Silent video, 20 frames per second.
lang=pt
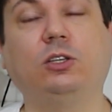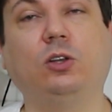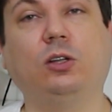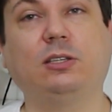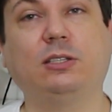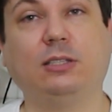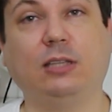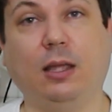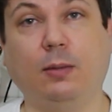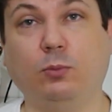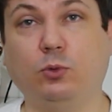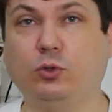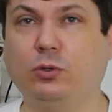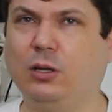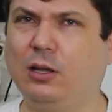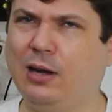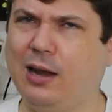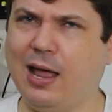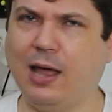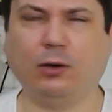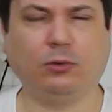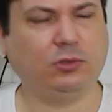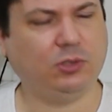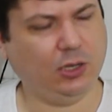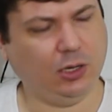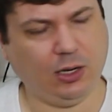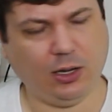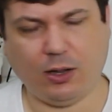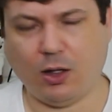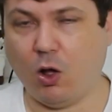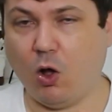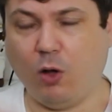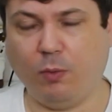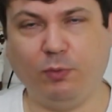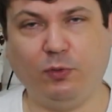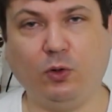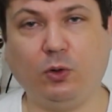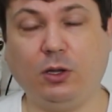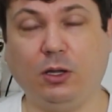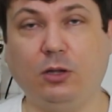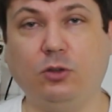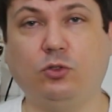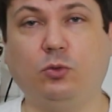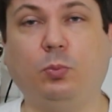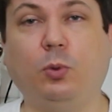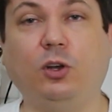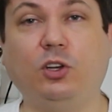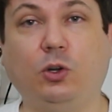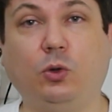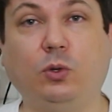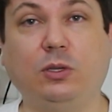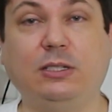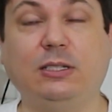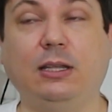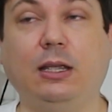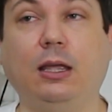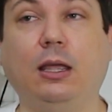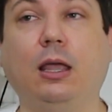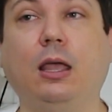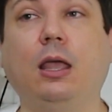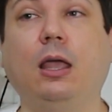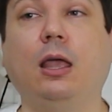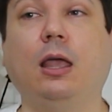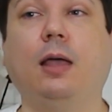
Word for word: que nós temos. Claro, seria óbvio que isso pode acontecer.